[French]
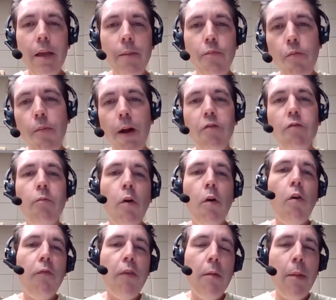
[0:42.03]
Et puis, par la suite,
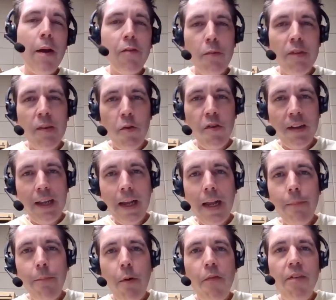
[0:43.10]
on fait mention un petit peu de sa
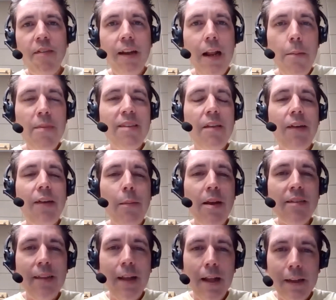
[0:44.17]
carrière professionnelle, mais c'est
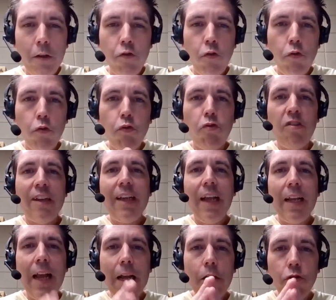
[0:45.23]
vraiment centré surtout sur sa
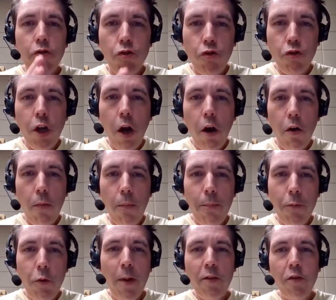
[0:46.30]
carrière junior,
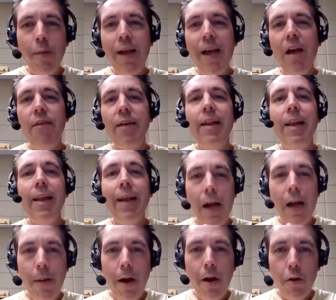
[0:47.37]
tout particulièrement avec les
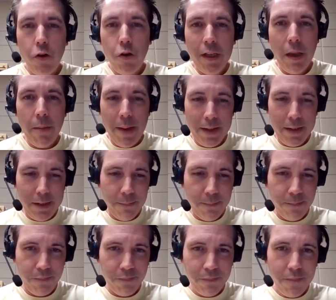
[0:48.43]
remparts de Québec.
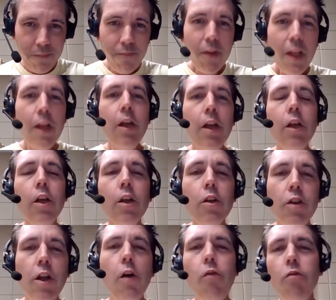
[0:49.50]

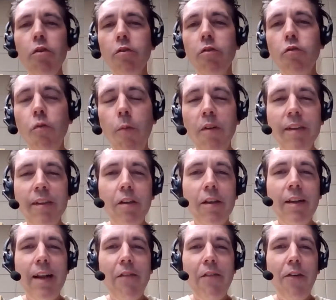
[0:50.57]
Donc, tout le monde sait que
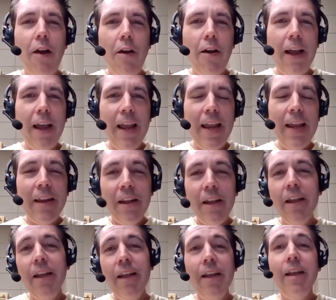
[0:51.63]
Guy Lafleur est
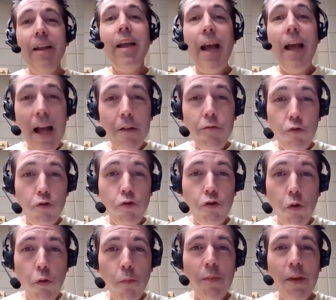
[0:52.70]
né à
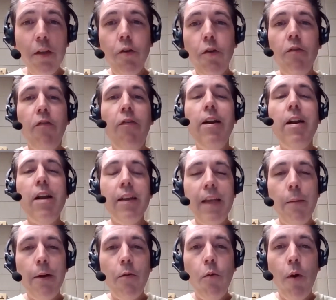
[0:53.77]
Turceau, qui est une ville
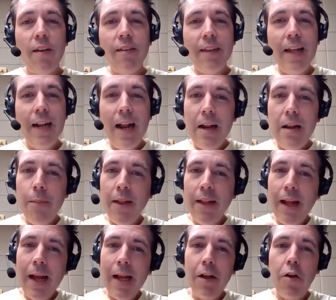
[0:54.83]
québécoise qui est à la limite
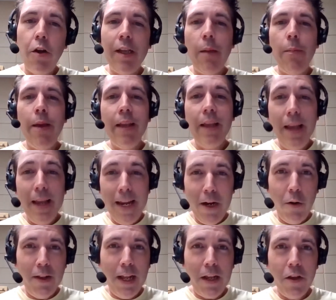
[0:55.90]
entre le Québec et
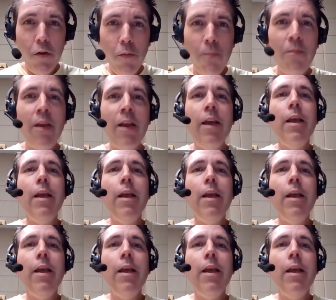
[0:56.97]
l'Ontario.